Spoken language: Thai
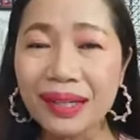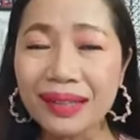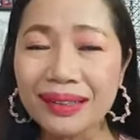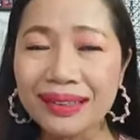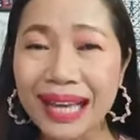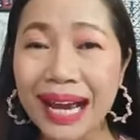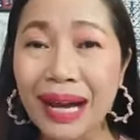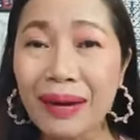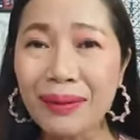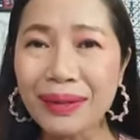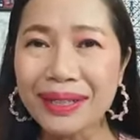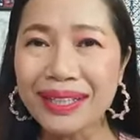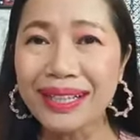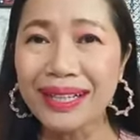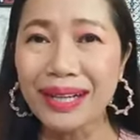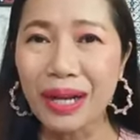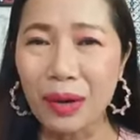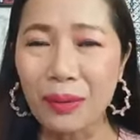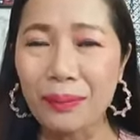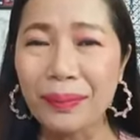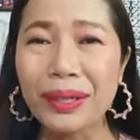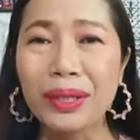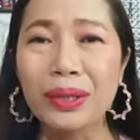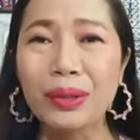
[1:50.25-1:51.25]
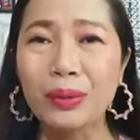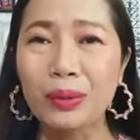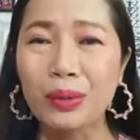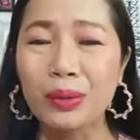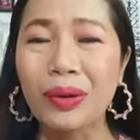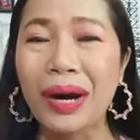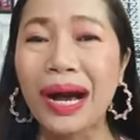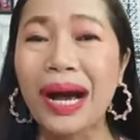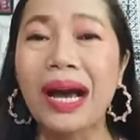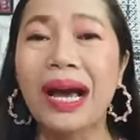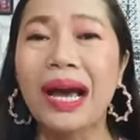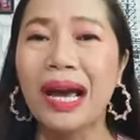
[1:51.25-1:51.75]
ถ้าวันนี้เราไม่รู้
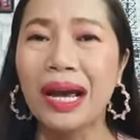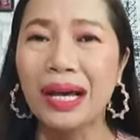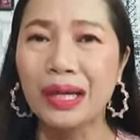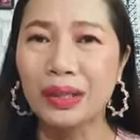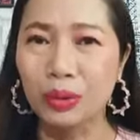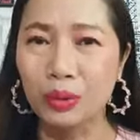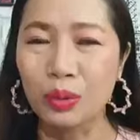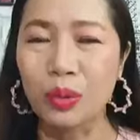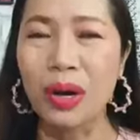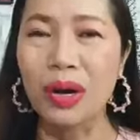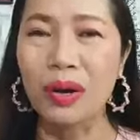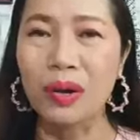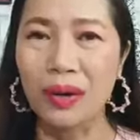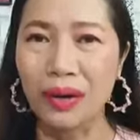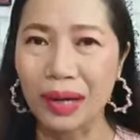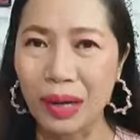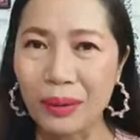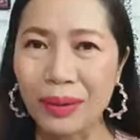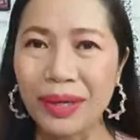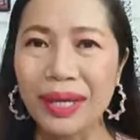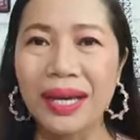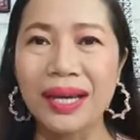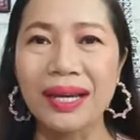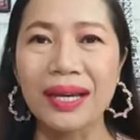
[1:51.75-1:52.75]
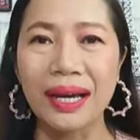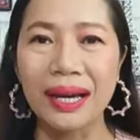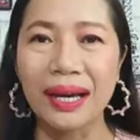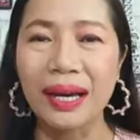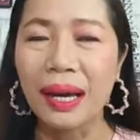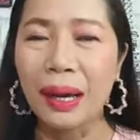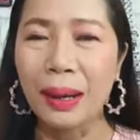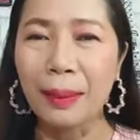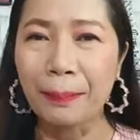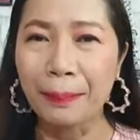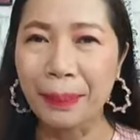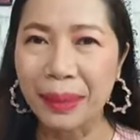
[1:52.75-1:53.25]
ว่าตัวของเราเองอะ่ะ
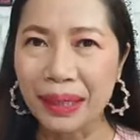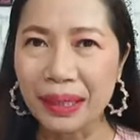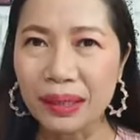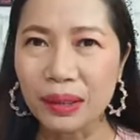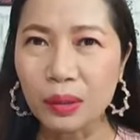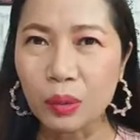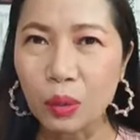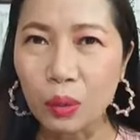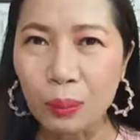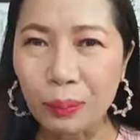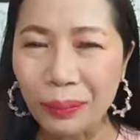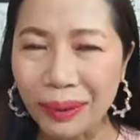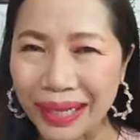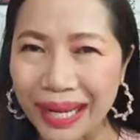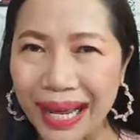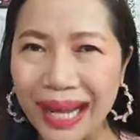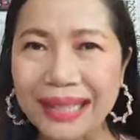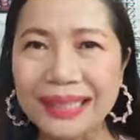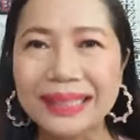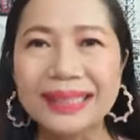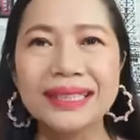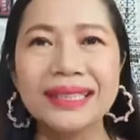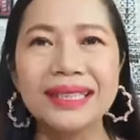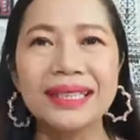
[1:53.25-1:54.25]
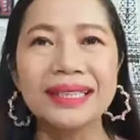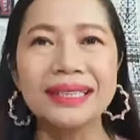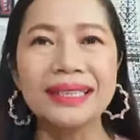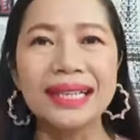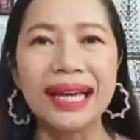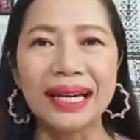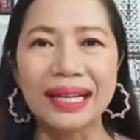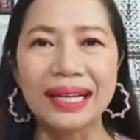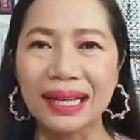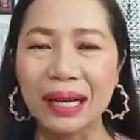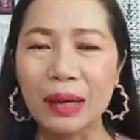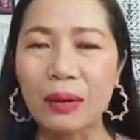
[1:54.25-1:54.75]
เป็นขุมพลังที่ยิ่งให
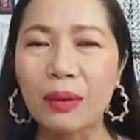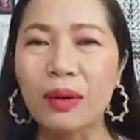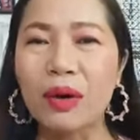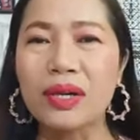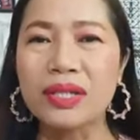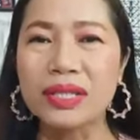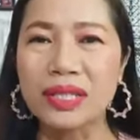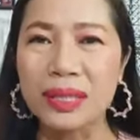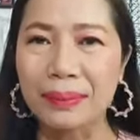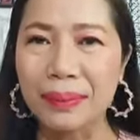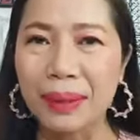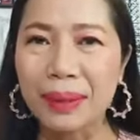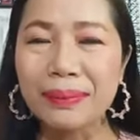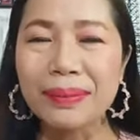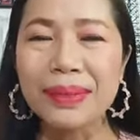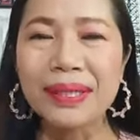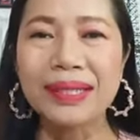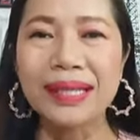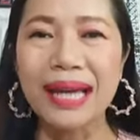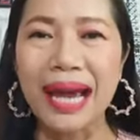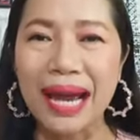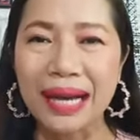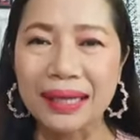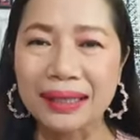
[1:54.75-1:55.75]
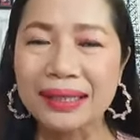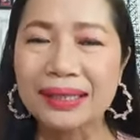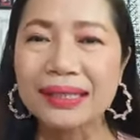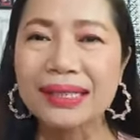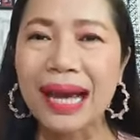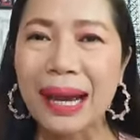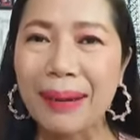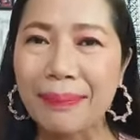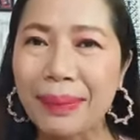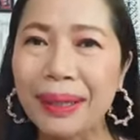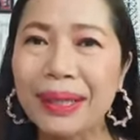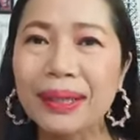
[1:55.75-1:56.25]
ญ่เราก็จะไม่มีทางที่
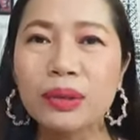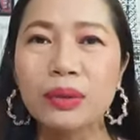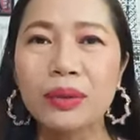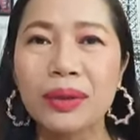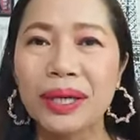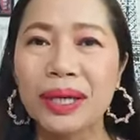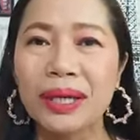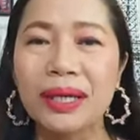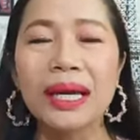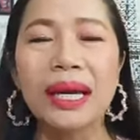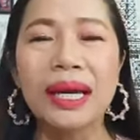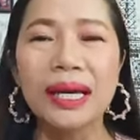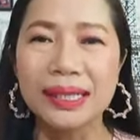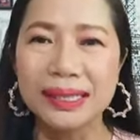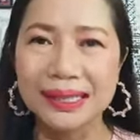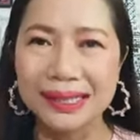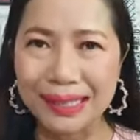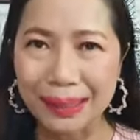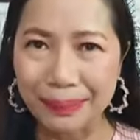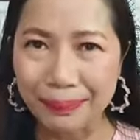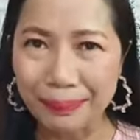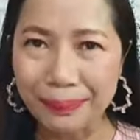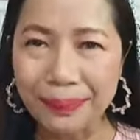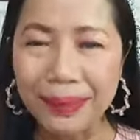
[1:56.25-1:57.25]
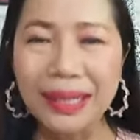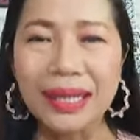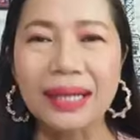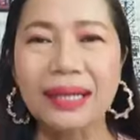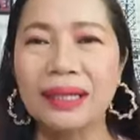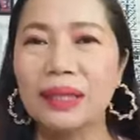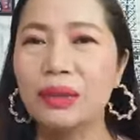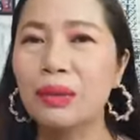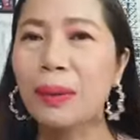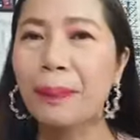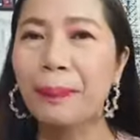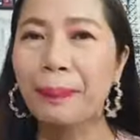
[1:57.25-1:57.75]
ทำให้ตัวเองสำเร็จห
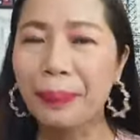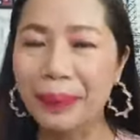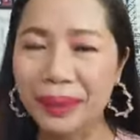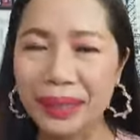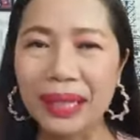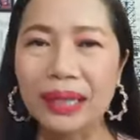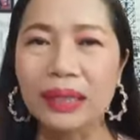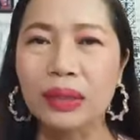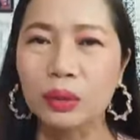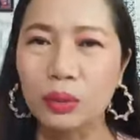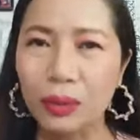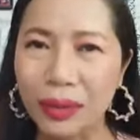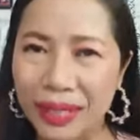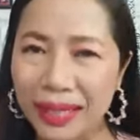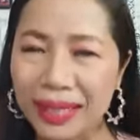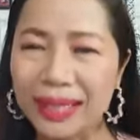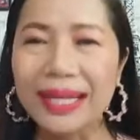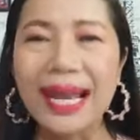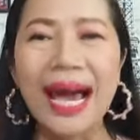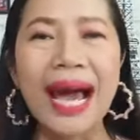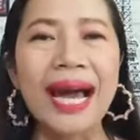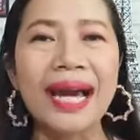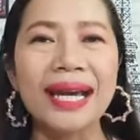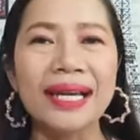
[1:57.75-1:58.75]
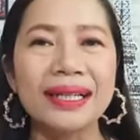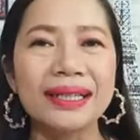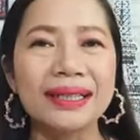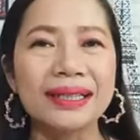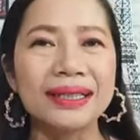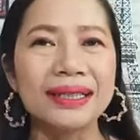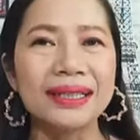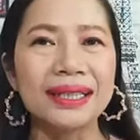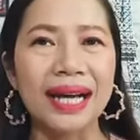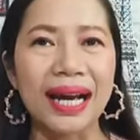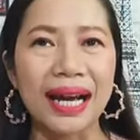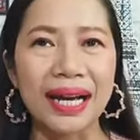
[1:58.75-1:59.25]
รือว่าเปลี่ยนตัวเองได้เลย
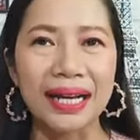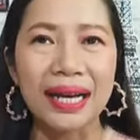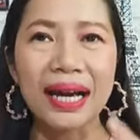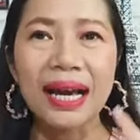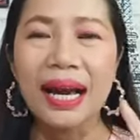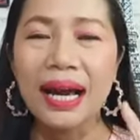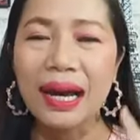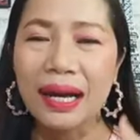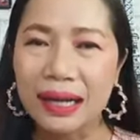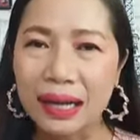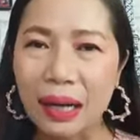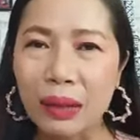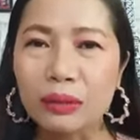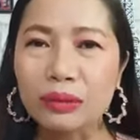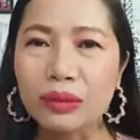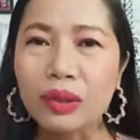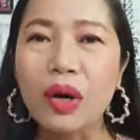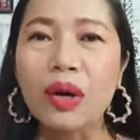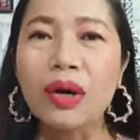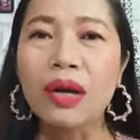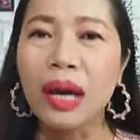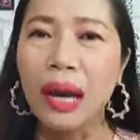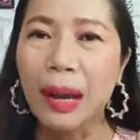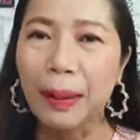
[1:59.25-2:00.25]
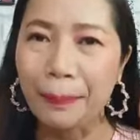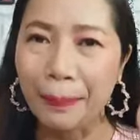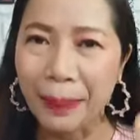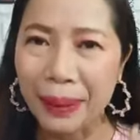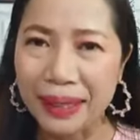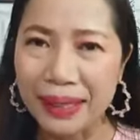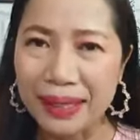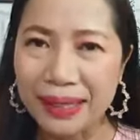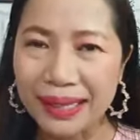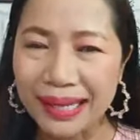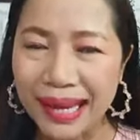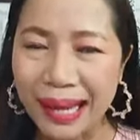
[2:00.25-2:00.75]
นะคะ เราต้องไป
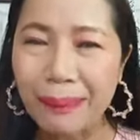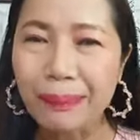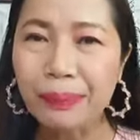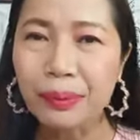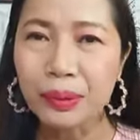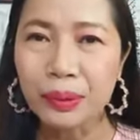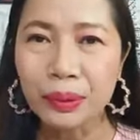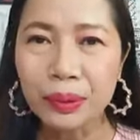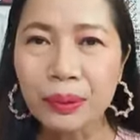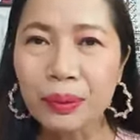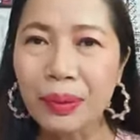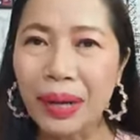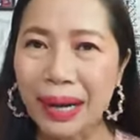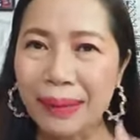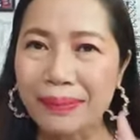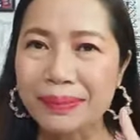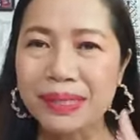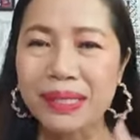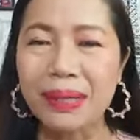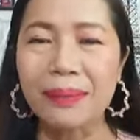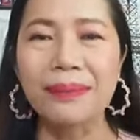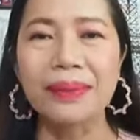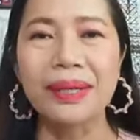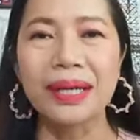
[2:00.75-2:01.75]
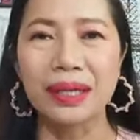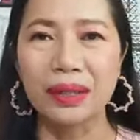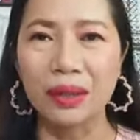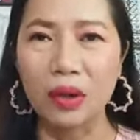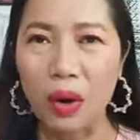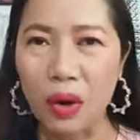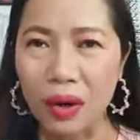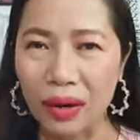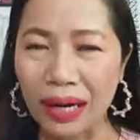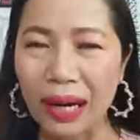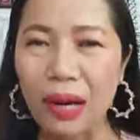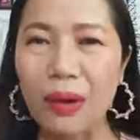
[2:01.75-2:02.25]
นับทุกความสำเร็จข
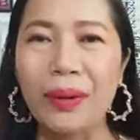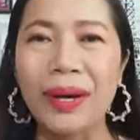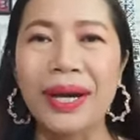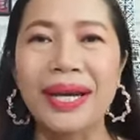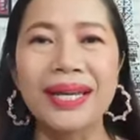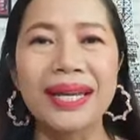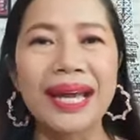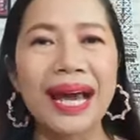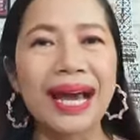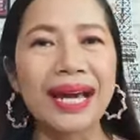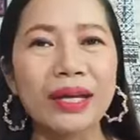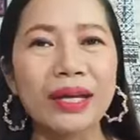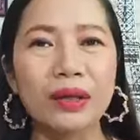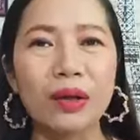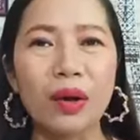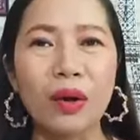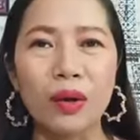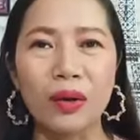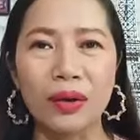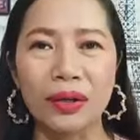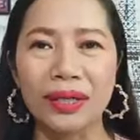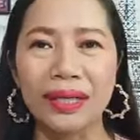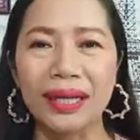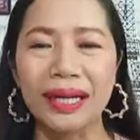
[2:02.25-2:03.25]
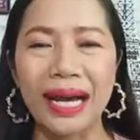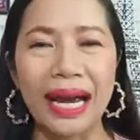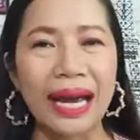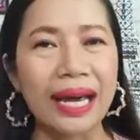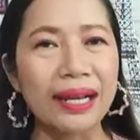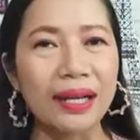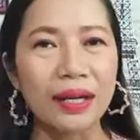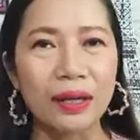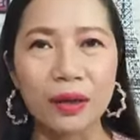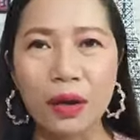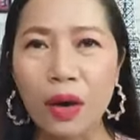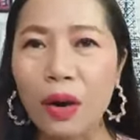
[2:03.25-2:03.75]
องเราให้ได้ก่อนนะคะ
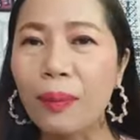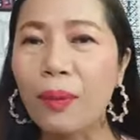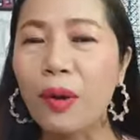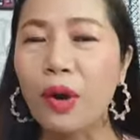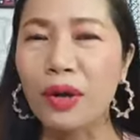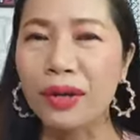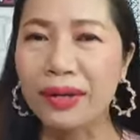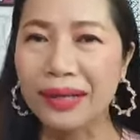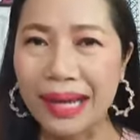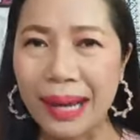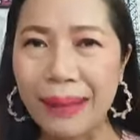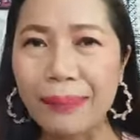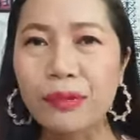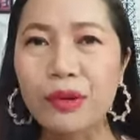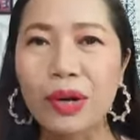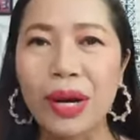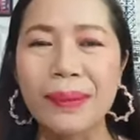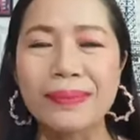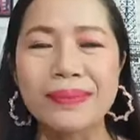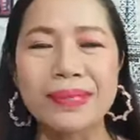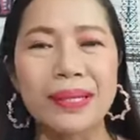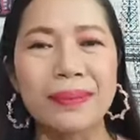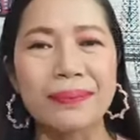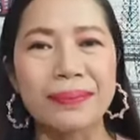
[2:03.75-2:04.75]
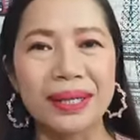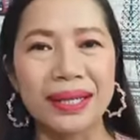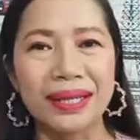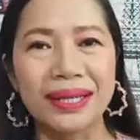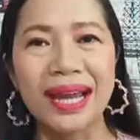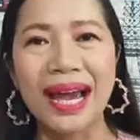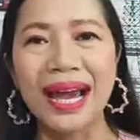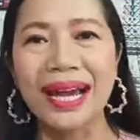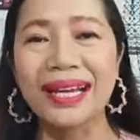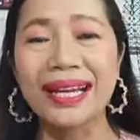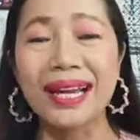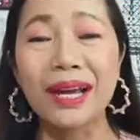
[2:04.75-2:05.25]
แล้วก็พอนับความสำเร็จ
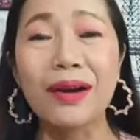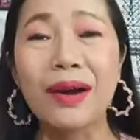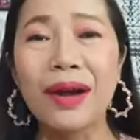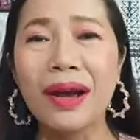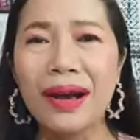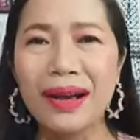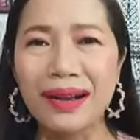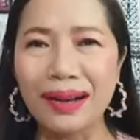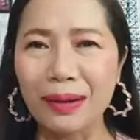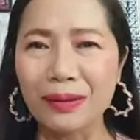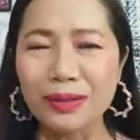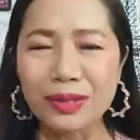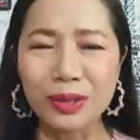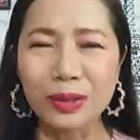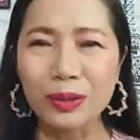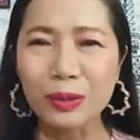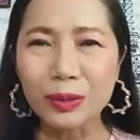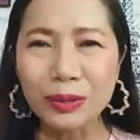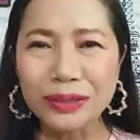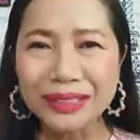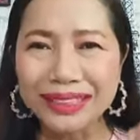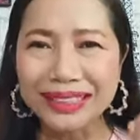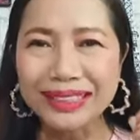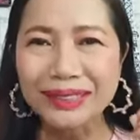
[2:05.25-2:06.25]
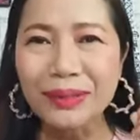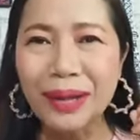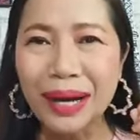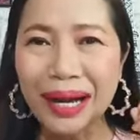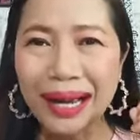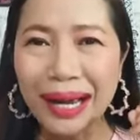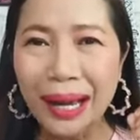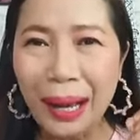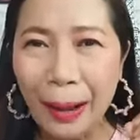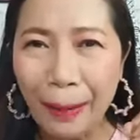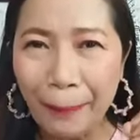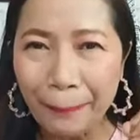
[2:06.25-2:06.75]
ได้แล้ว เราจะรู้สึกว่า
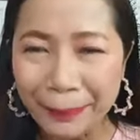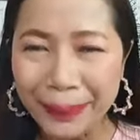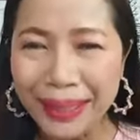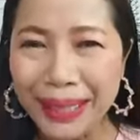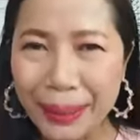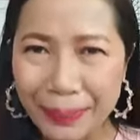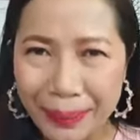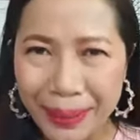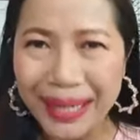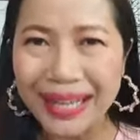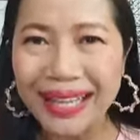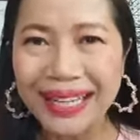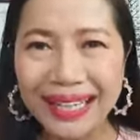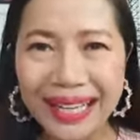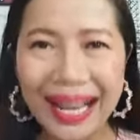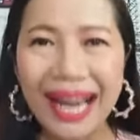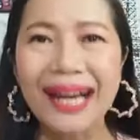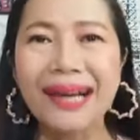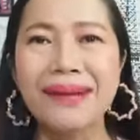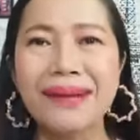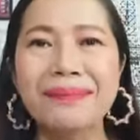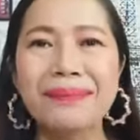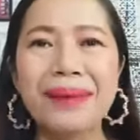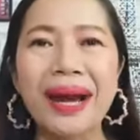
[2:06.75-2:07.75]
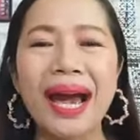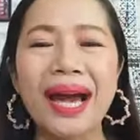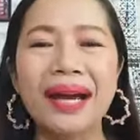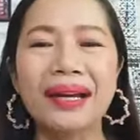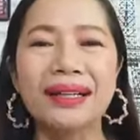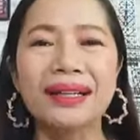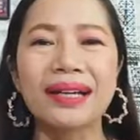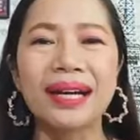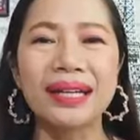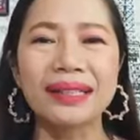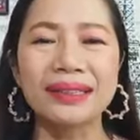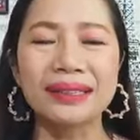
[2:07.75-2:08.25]
มีพลังมากเล
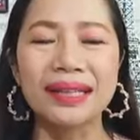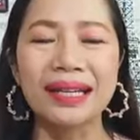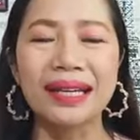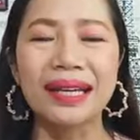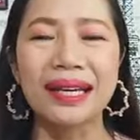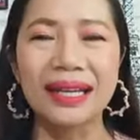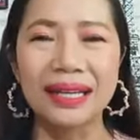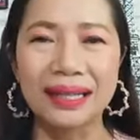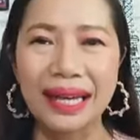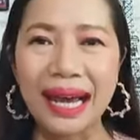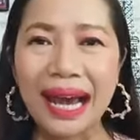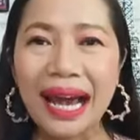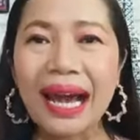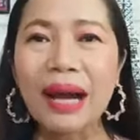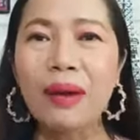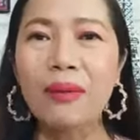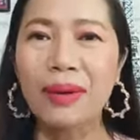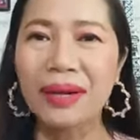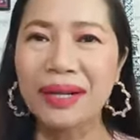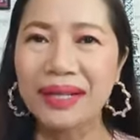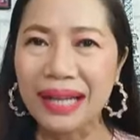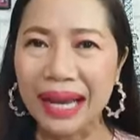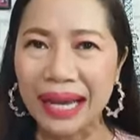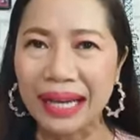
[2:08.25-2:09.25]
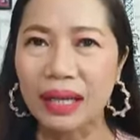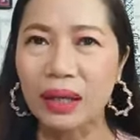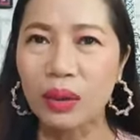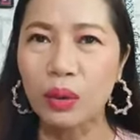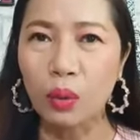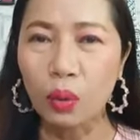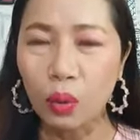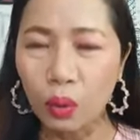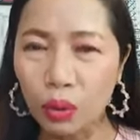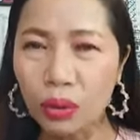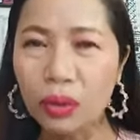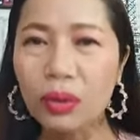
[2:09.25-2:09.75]
ยค่ะ แต่ถ้าวันไหน
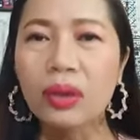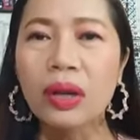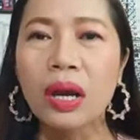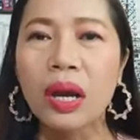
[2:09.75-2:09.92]
คุณ